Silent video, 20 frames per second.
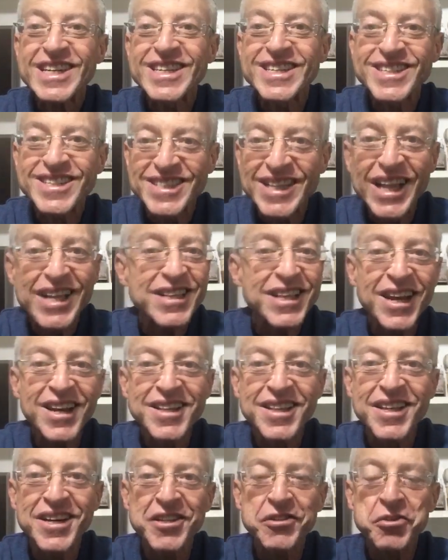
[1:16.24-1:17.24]
está
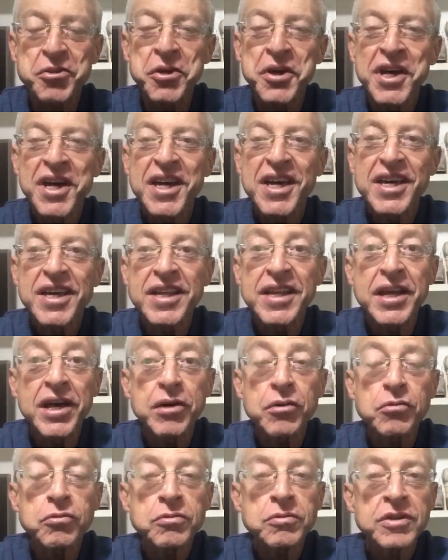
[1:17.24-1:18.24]
tratando e
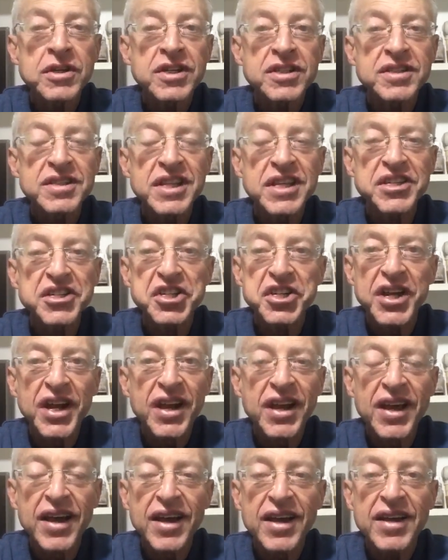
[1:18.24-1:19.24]
não
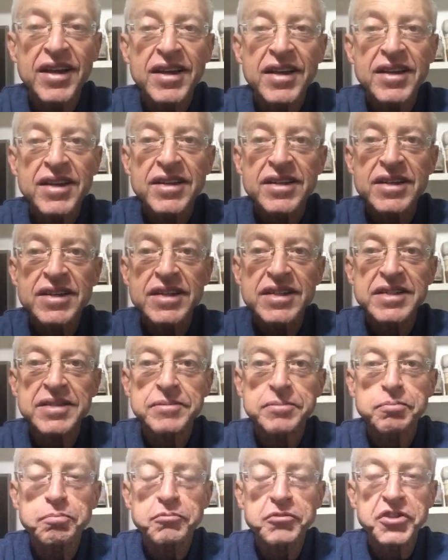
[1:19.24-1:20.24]
deixará
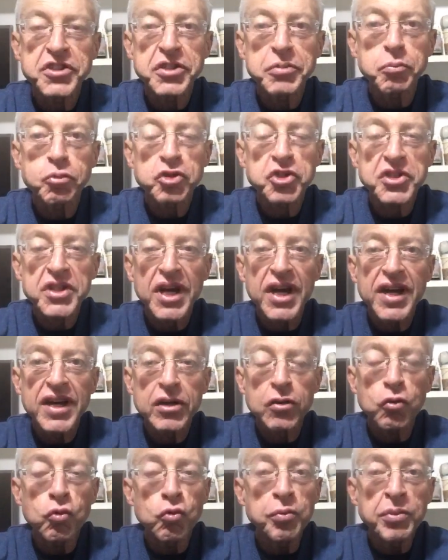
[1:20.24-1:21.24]
uh, de
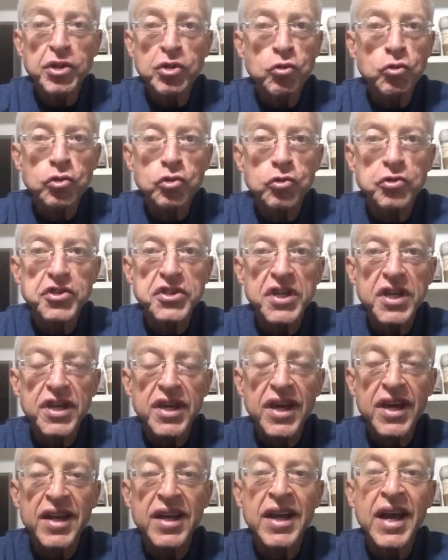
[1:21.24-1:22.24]
buscar um minuto
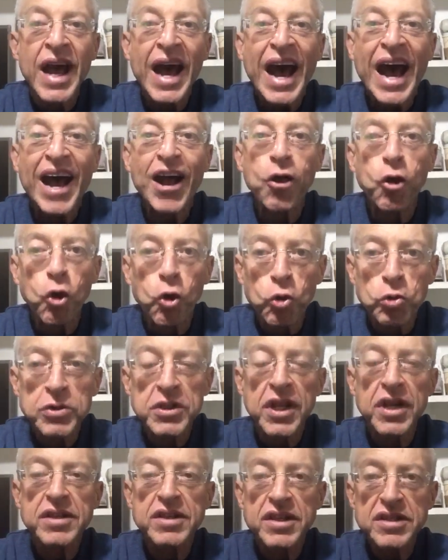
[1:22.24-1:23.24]
sequer a
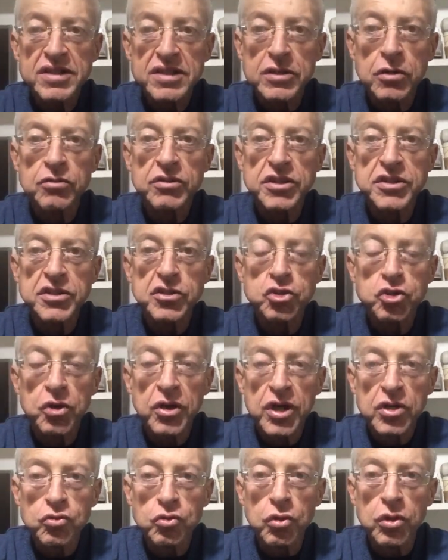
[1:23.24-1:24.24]
contratação desse
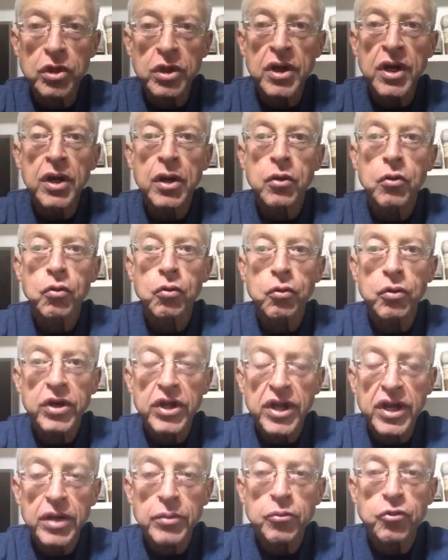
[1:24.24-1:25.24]
jogador. O
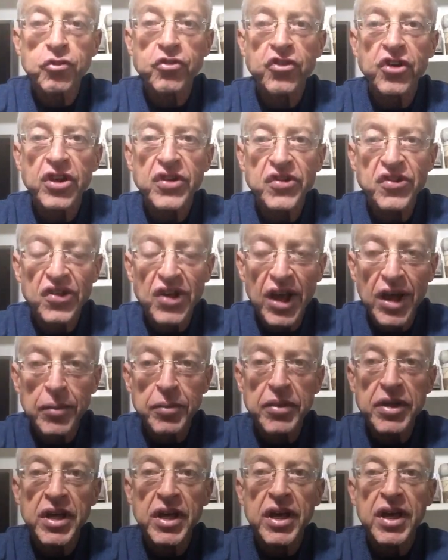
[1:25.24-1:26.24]
Grêmio já
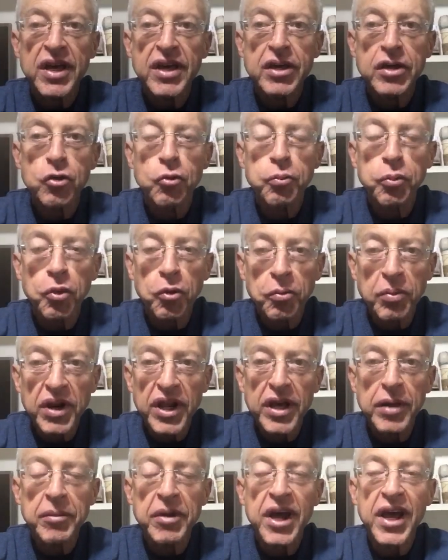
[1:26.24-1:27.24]
sabe que o
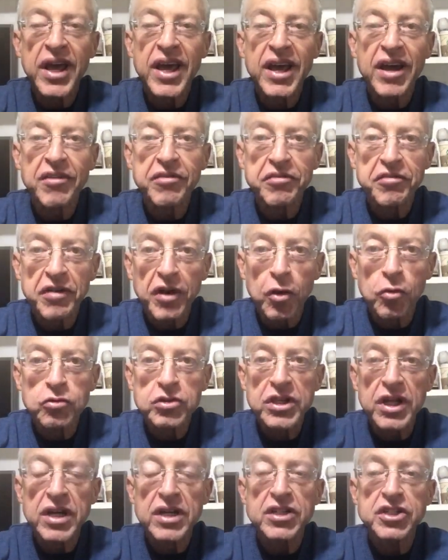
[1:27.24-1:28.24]
problema é a
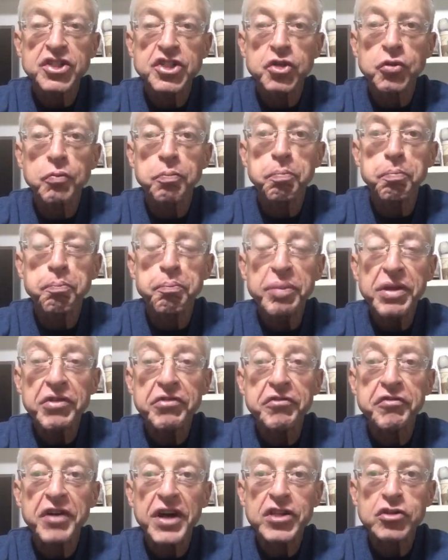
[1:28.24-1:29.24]
falta de um
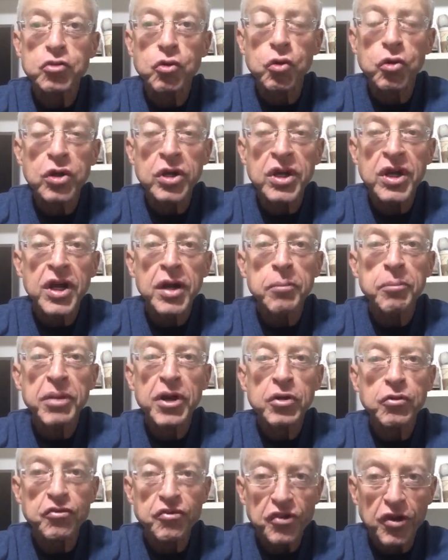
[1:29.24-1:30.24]
pifador
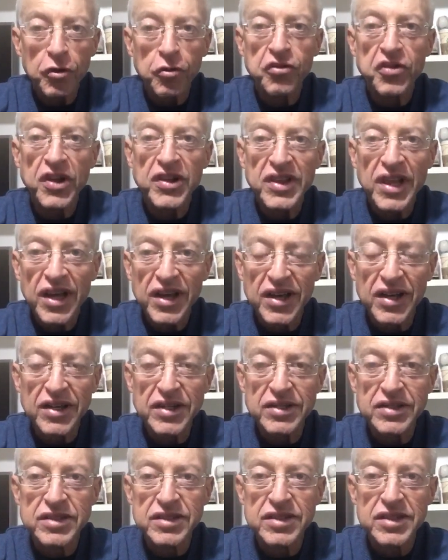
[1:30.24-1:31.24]
para os seus
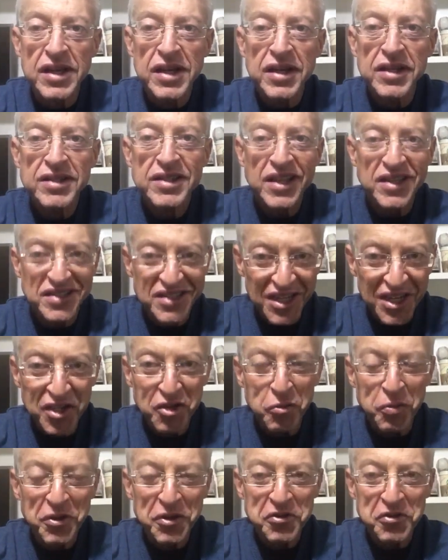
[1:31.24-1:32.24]
atacantes. Tá
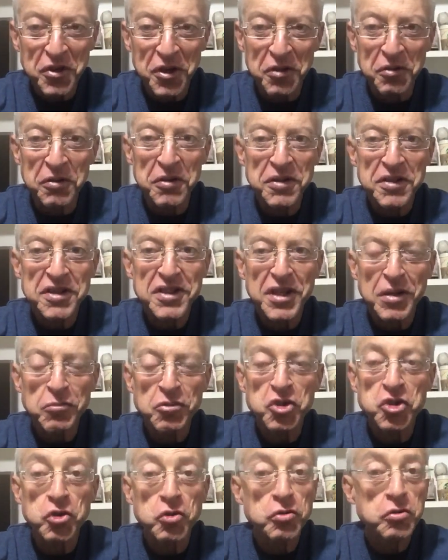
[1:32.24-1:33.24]
certo, pessoal?
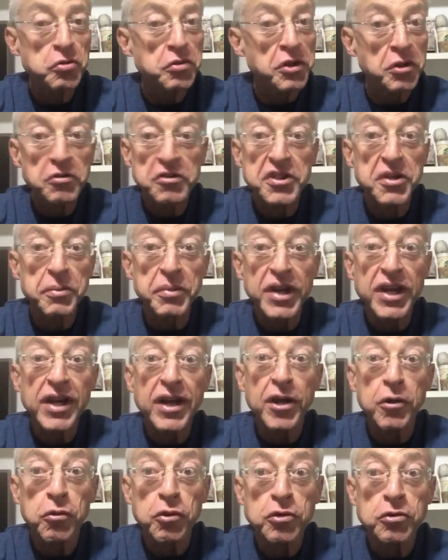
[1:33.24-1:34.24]
Tamo junto e não se
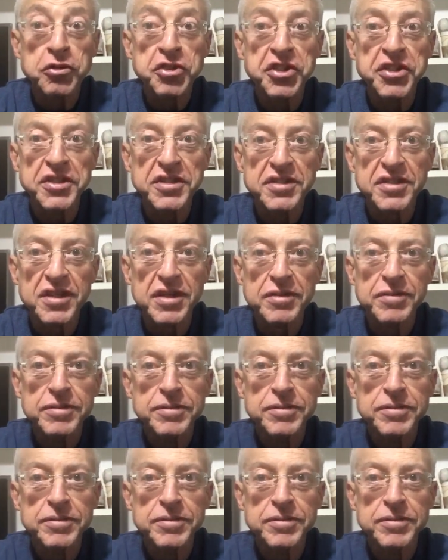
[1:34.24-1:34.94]
briga com a notícia.